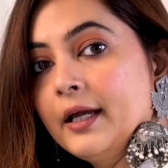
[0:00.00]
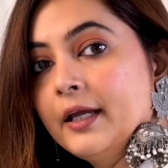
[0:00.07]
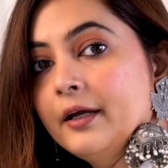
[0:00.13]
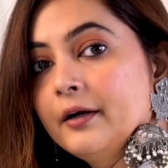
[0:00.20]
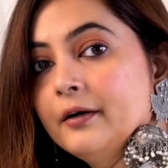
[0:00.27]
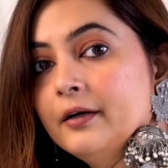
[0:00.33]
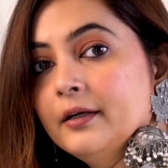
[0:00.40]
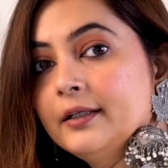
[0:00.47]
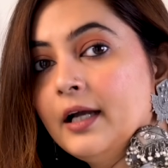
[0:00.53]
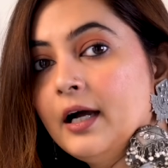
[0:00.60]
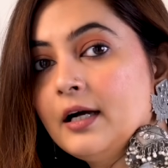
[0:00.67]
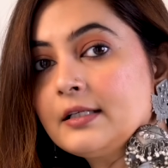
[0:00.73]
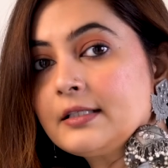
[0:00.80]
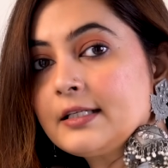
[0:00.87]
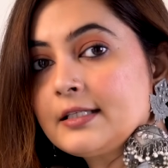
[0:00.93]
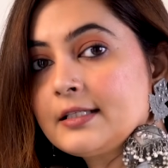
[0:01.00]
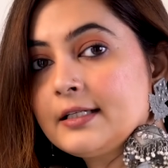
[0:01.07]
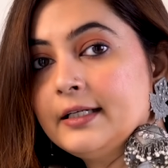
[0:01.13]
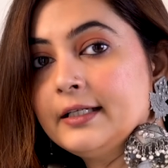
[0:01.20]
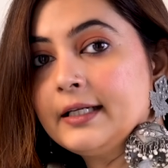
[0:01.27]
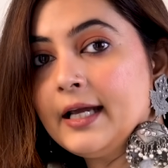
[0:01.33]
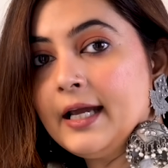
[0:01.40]
हेयर यहाँ से
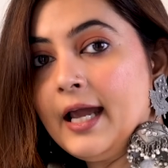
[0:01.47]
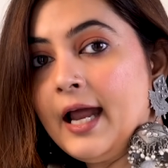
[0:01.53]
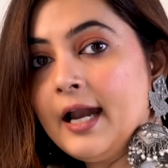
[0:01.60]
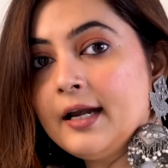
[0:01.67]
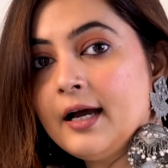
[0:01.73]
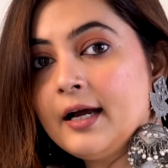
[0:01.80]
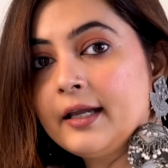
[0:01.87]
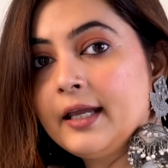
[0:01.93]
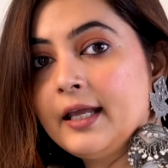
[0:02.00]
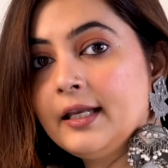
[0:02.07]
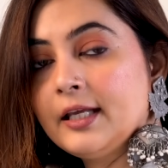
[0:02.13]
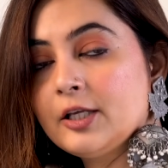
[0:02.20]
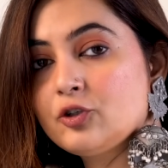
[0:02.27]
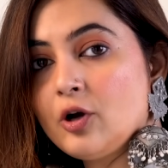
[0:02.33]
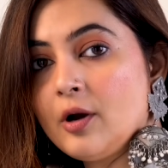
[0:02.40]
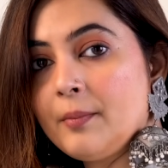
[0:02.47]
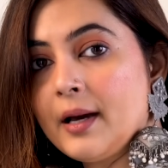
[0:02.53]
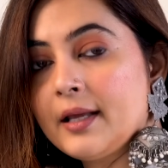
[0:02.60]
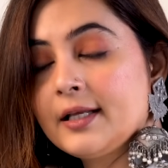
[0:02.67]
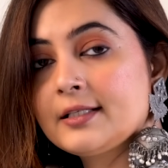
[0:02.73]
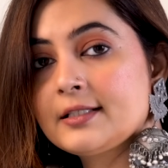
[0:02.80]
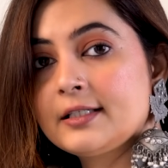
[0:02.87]
स्लिट है एंड अगेन ये जो
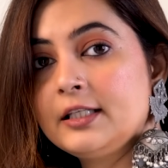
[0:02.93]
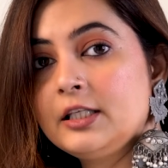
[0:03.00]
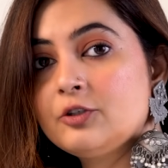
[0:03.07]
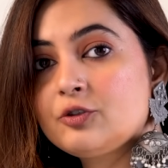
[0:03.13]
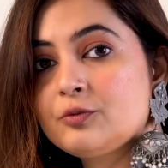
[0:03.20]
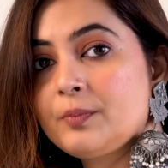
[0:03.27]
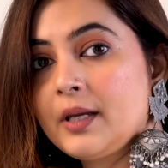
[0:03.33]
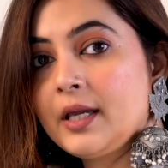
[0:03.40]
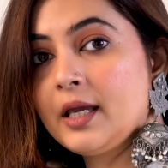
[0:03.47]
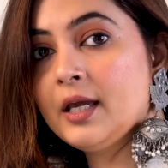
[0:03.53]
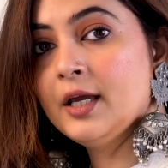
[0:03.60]
हमारे स्लीव्स पे